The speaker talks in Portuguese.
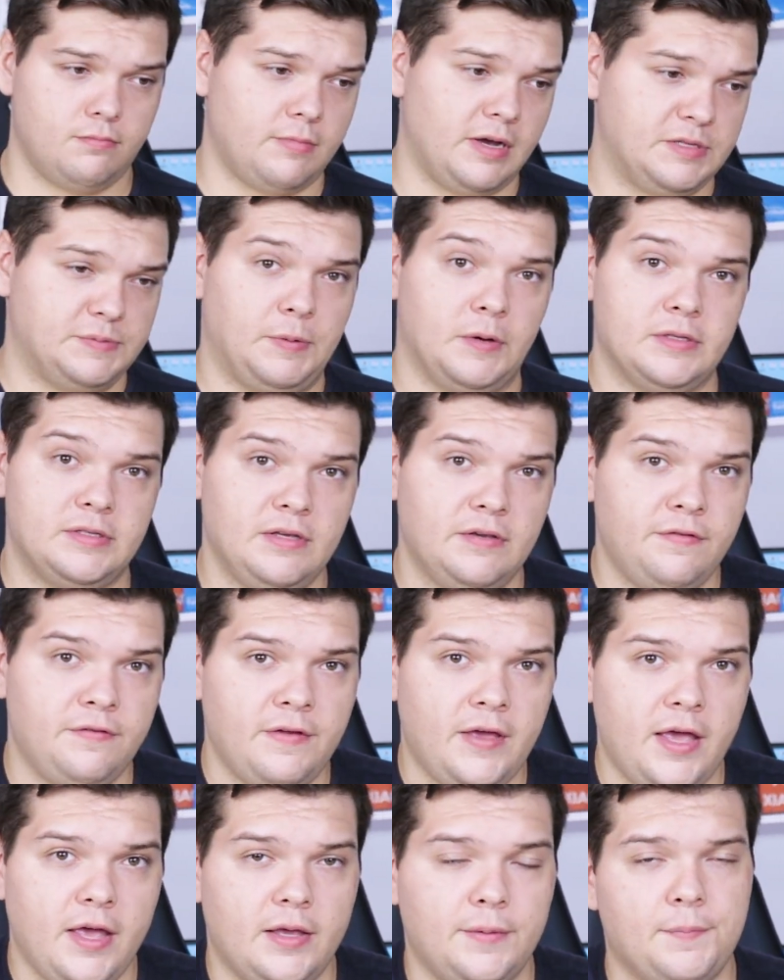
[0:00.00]
mas pode ser
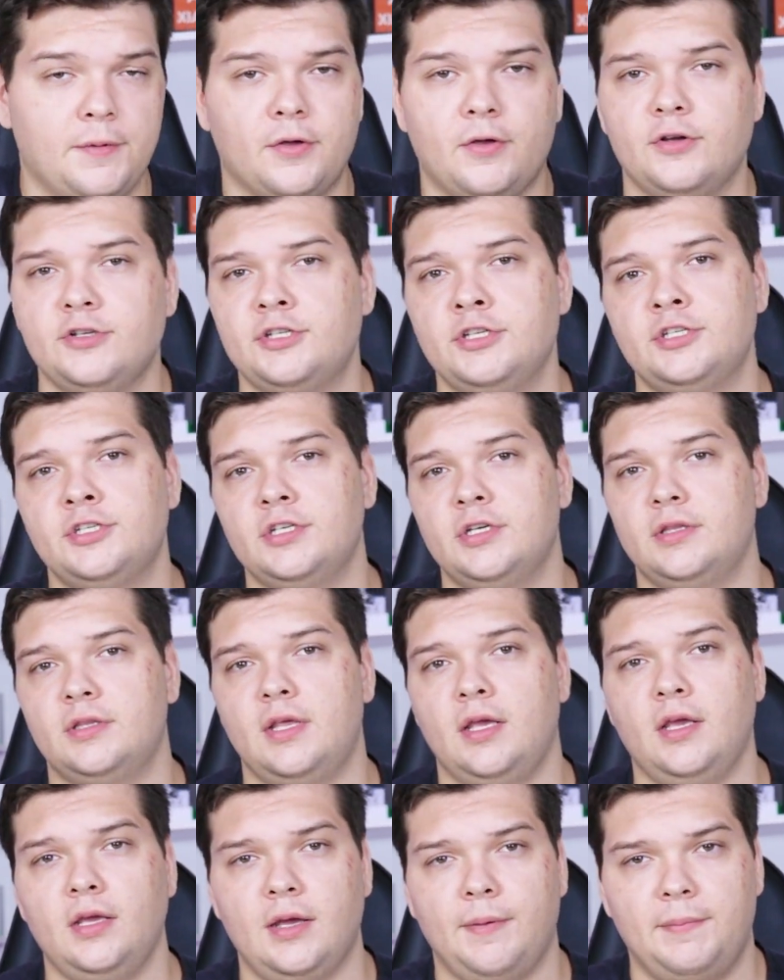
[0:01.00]
fake, porque hoje em dia
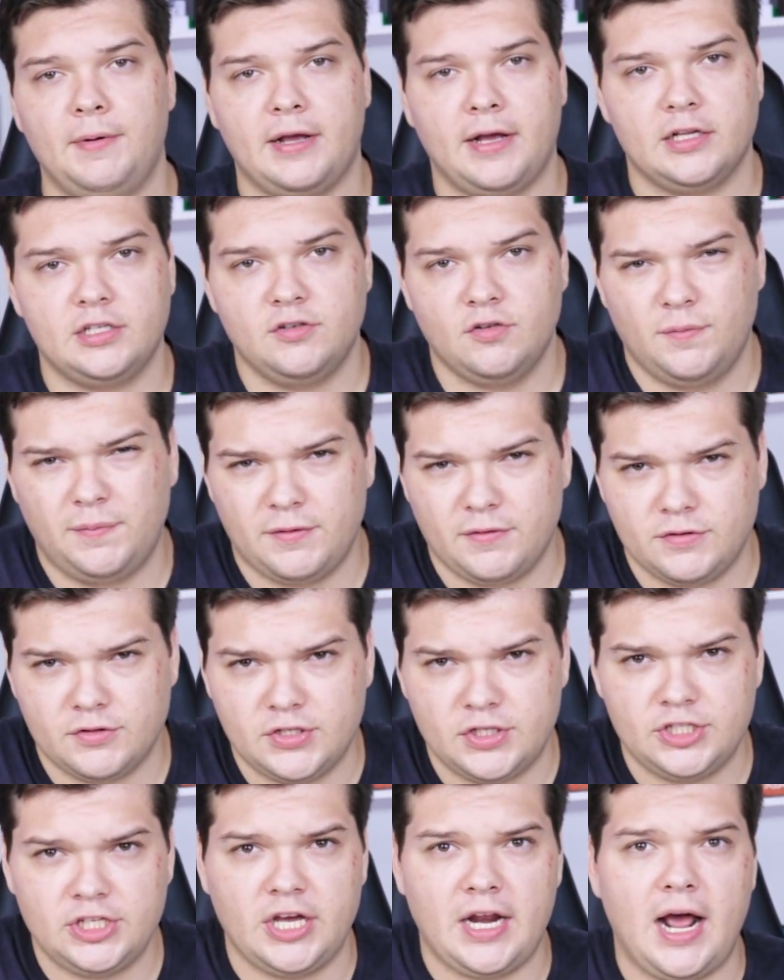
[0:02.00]
tem aplicativo para
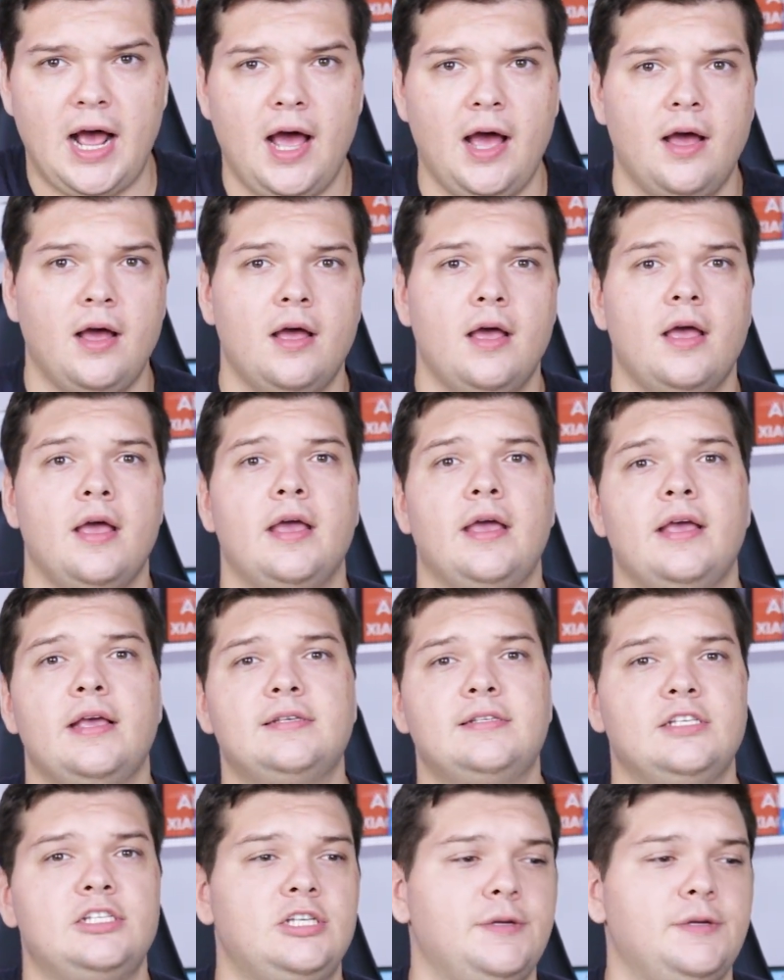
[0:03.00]
você gerar esse